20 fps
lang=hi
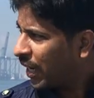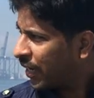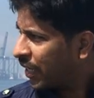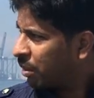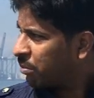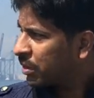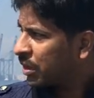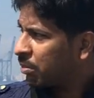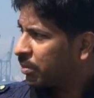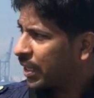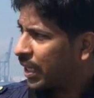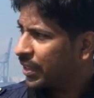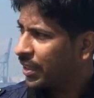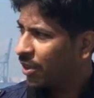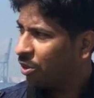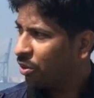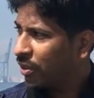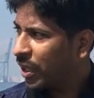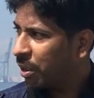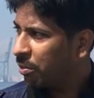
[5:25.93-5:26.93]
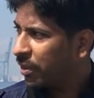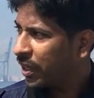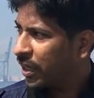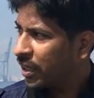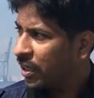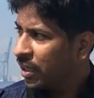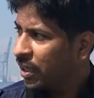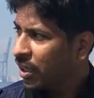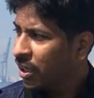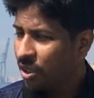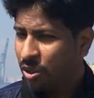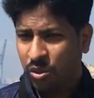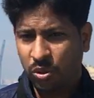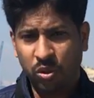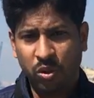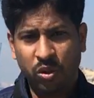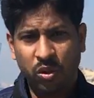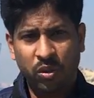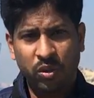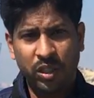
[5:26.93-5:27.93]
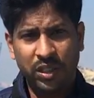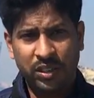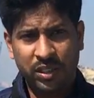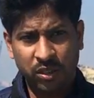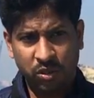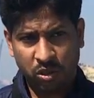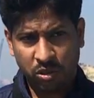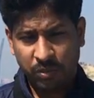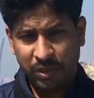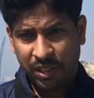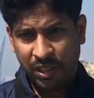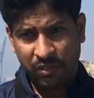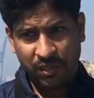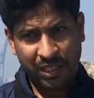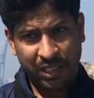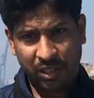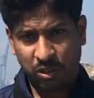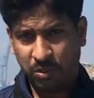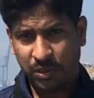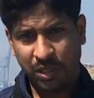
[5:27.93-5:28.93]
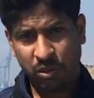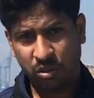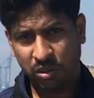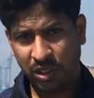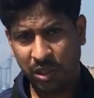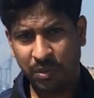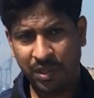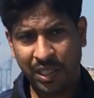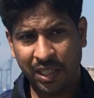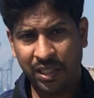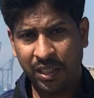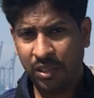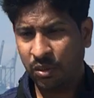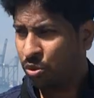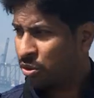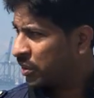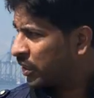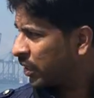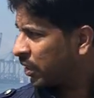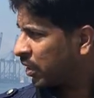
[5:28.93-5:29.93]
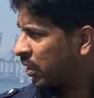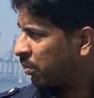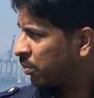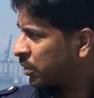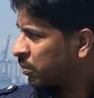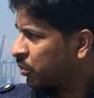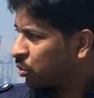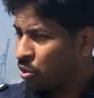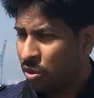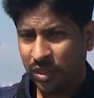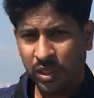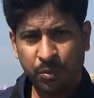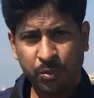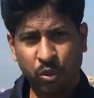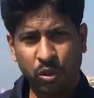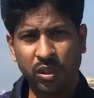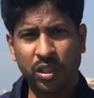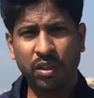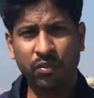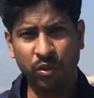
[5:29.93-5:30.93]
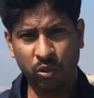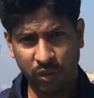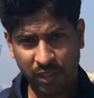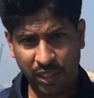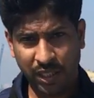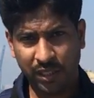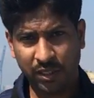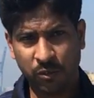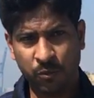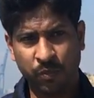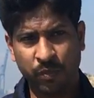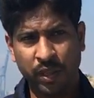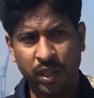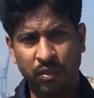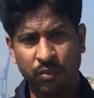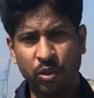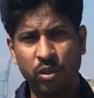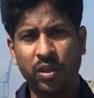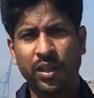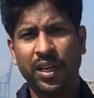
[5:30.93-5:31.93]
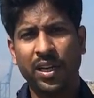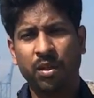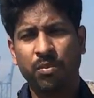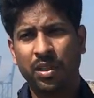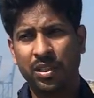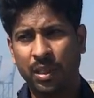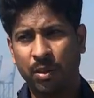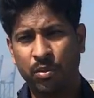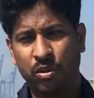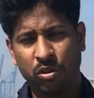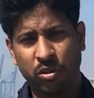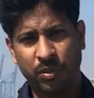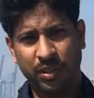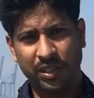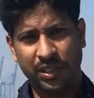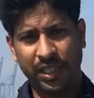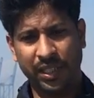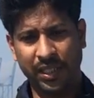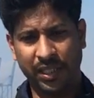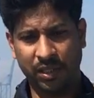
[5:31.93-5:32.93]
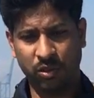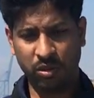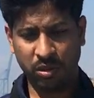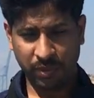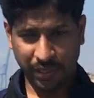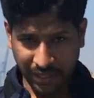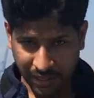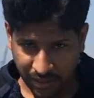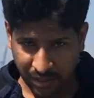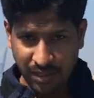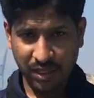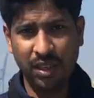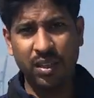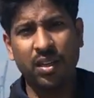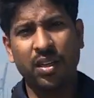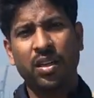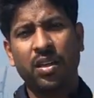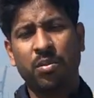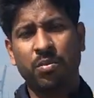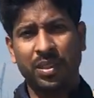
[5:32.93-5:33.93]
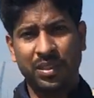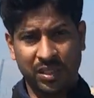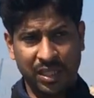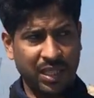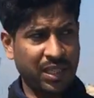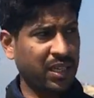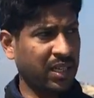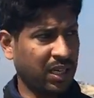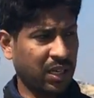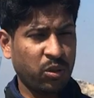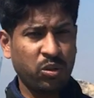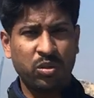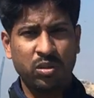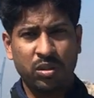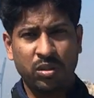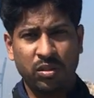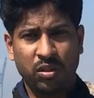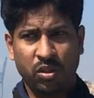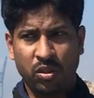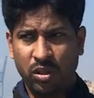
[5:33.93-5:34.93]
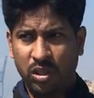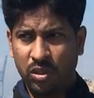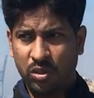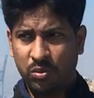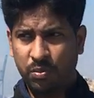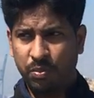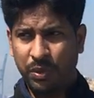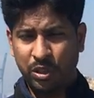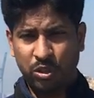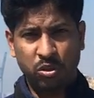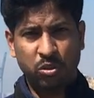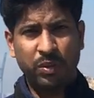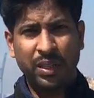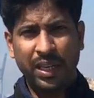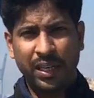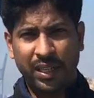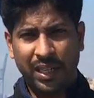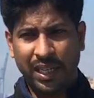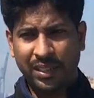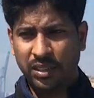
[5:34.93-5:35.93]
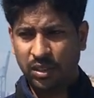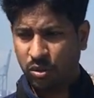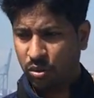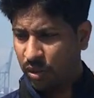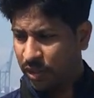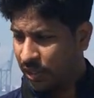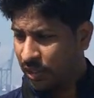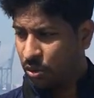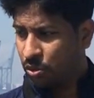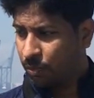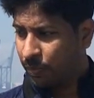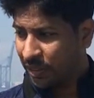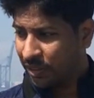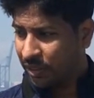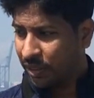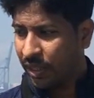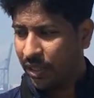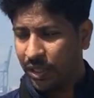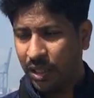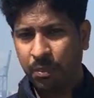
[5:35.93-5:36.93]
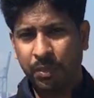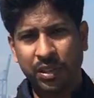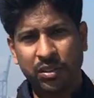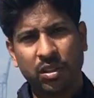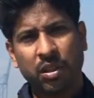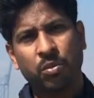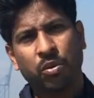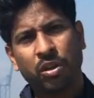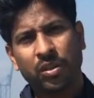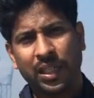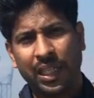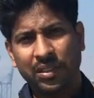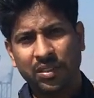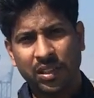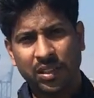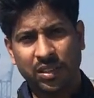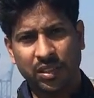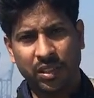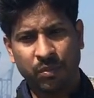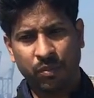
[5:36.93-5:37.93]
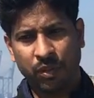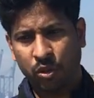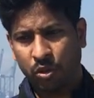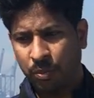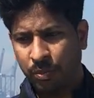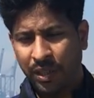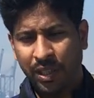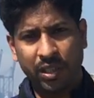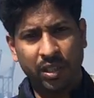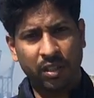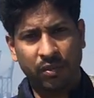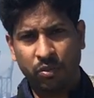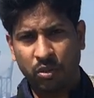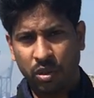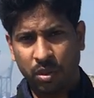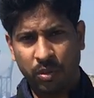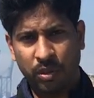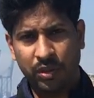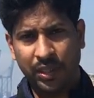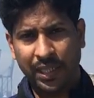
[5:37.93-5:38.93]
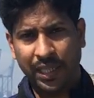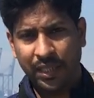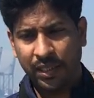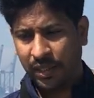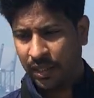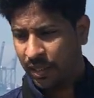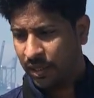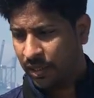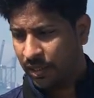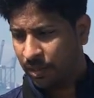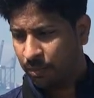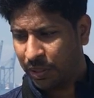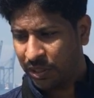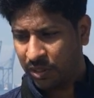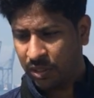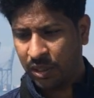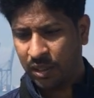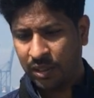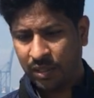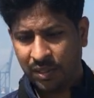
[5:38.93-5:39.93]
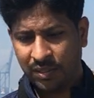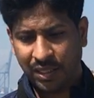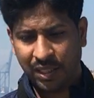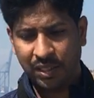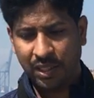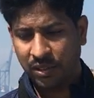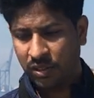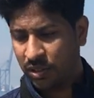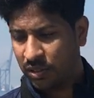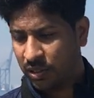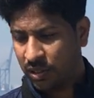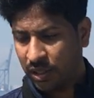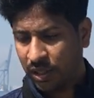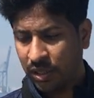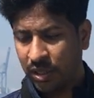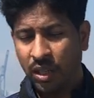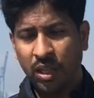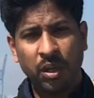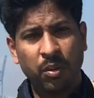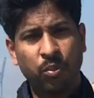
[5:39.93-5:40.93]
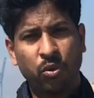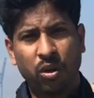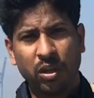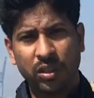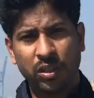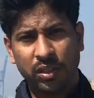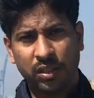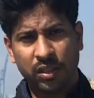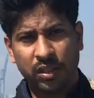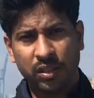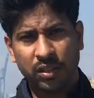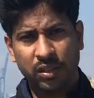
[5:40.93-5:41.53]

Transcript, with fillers: रहे है मतलब बाकायदा लोग यहाँ पर हैं तो इसकी डॉक्यूमेंट्री वगैरह तो मैंने कुछ नहीं बनानी है कुछ नहीं करना बस मैं थोड़ा सा पोर्ट का व्यू दिखाता हूँ व्यू दिखाने के बाद आप लोगों को बस यही कहता हूँ कि भाई मज़ा आ रहा है आओ और बच्चों को भी लेकर आ सकते हो लेकिन जो पत्थर है ना पत्थर बहुत डेंजरस हैं तो बी केयरफुल अबाउट दैट के पत्थर इतने ज़्यादा डेंजरस हैं कि बहुत